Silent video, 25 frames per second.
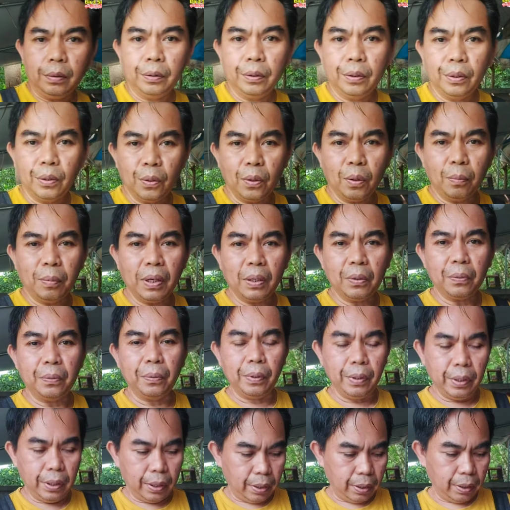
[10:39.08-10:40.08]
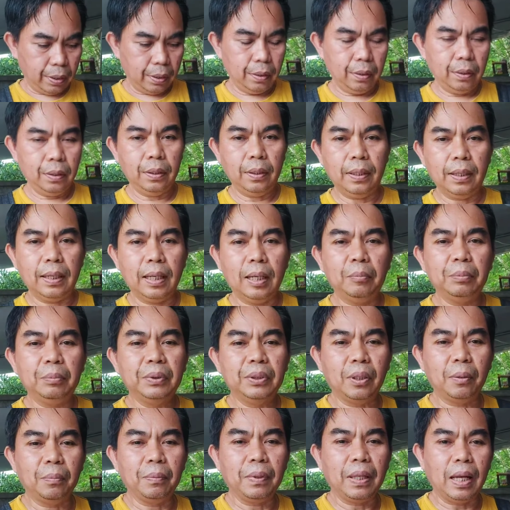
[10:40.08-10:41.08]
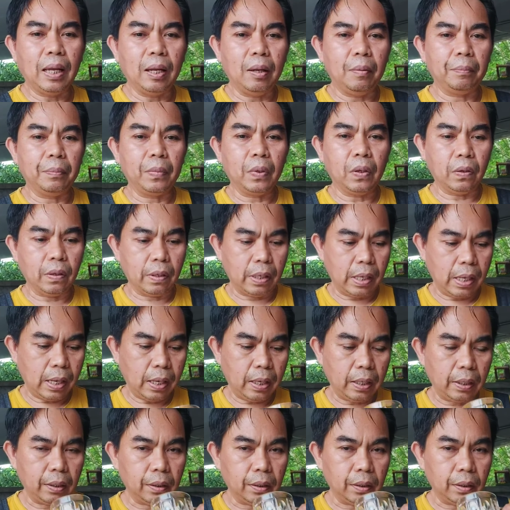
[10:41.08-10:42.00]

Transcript: โทรมาคุยนะครับ สอบถามก่อนได้